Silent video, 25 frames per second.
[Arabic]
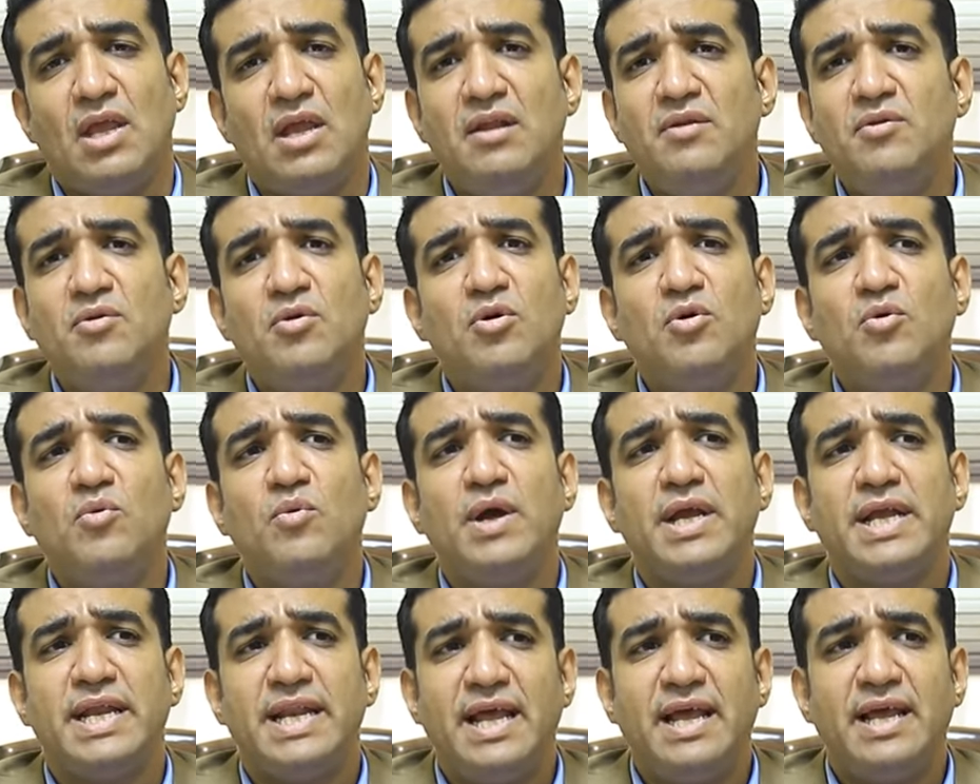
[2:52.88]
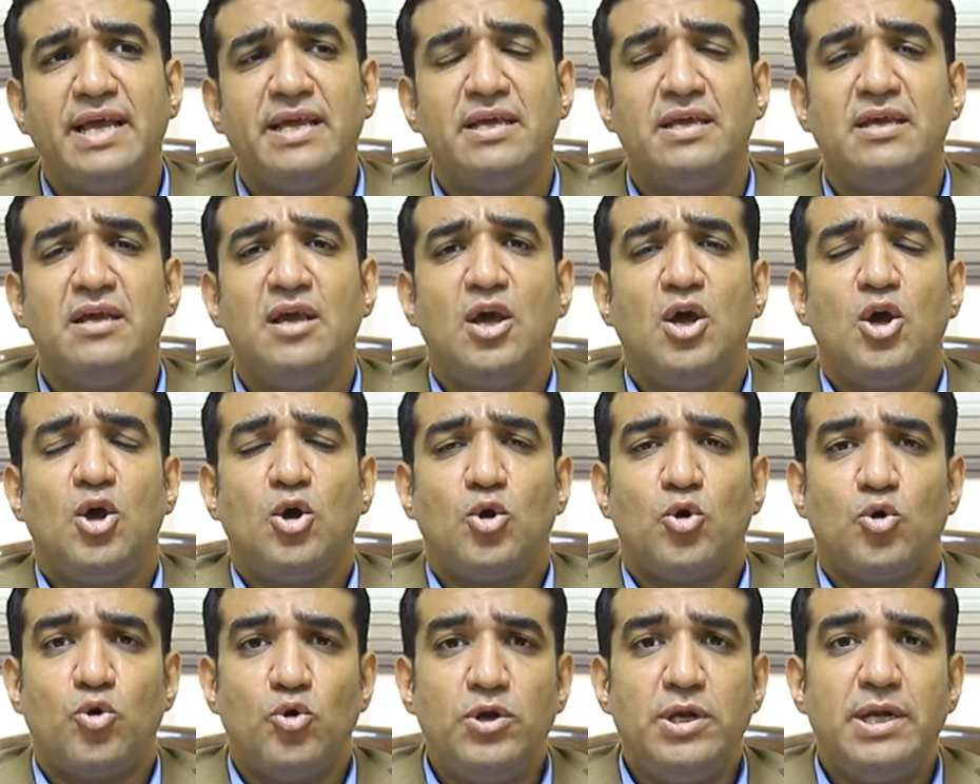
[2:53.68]
ان هو يلاقي
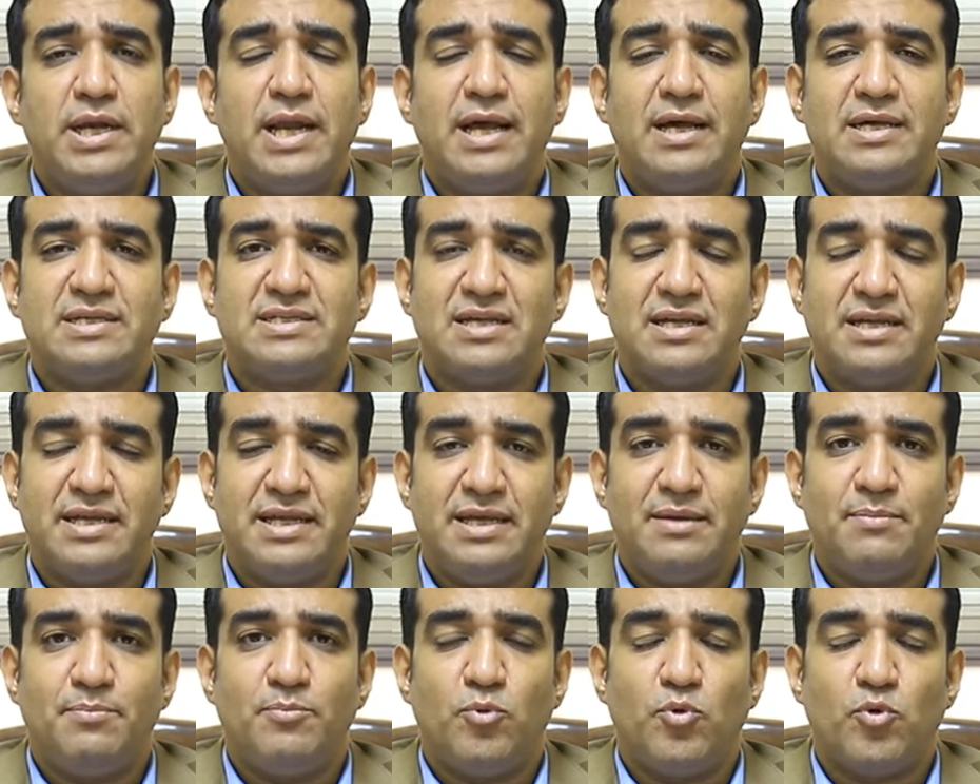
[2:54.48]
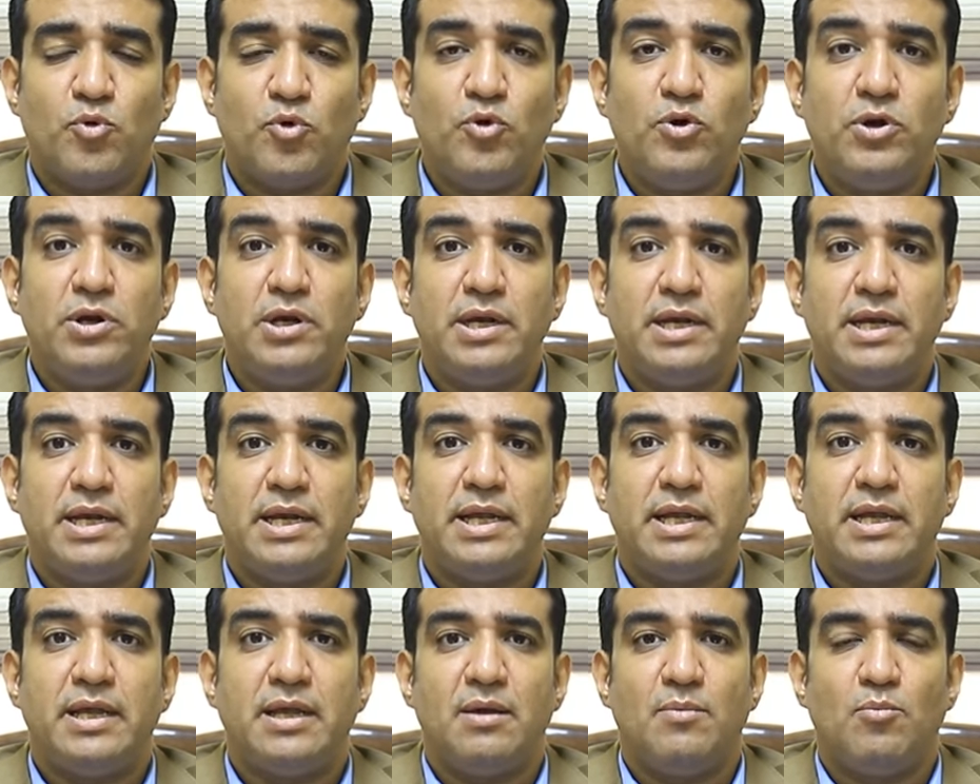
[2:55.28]
كل اساليب
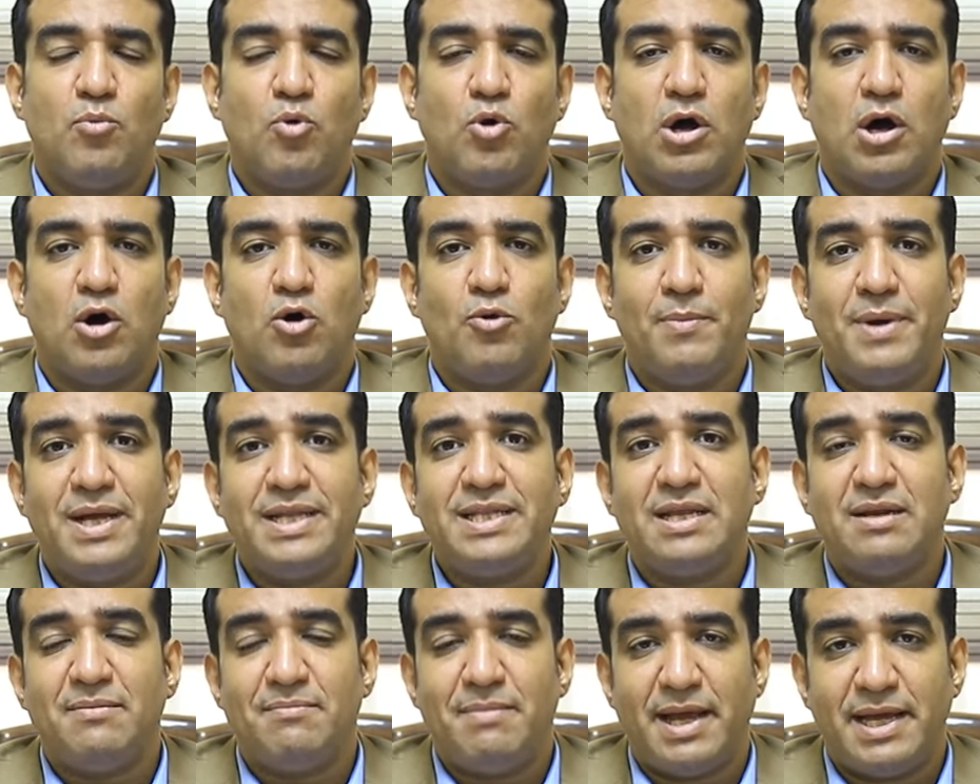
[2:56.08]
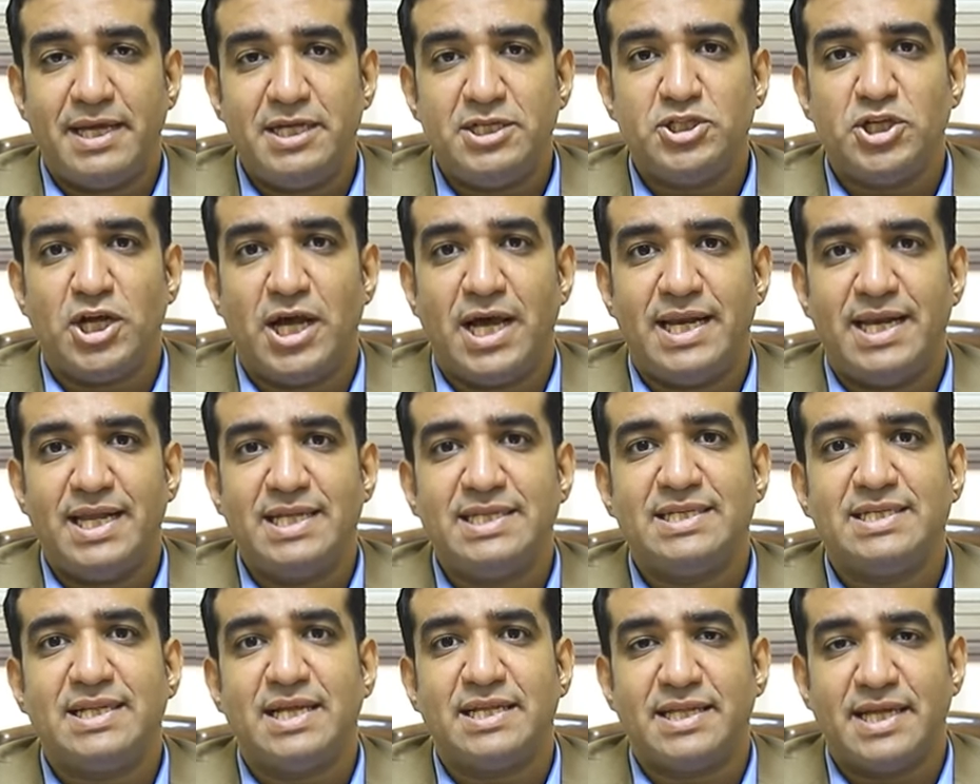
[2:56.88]
وكل مقاومات المعيشه
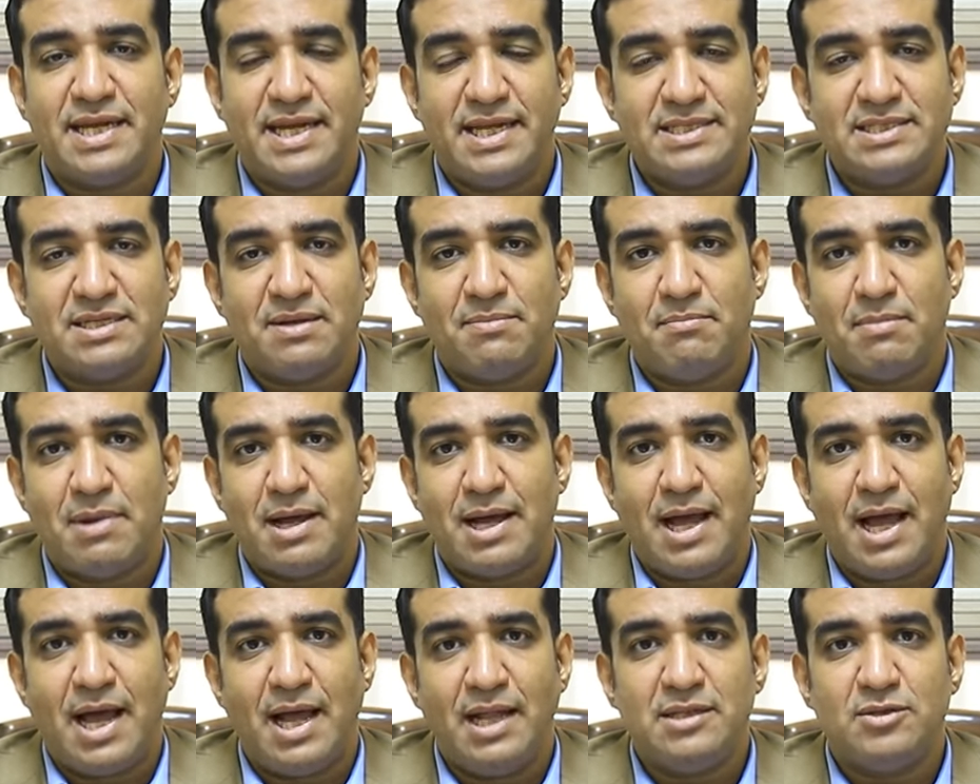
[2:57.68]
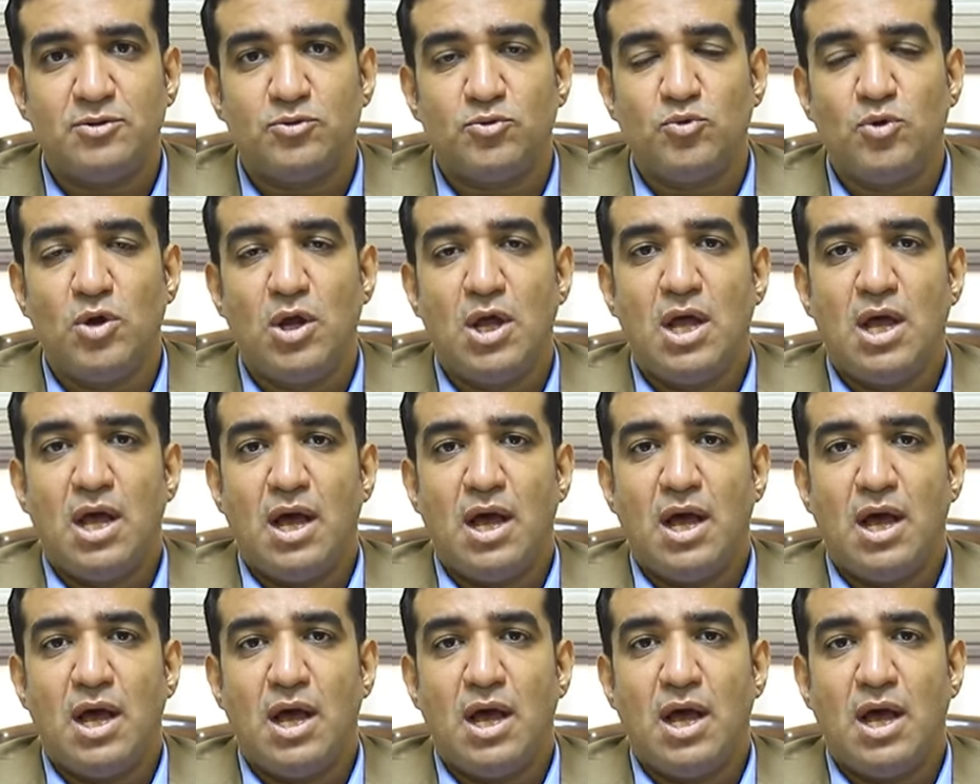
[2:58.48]
التي تتناسب مع حالته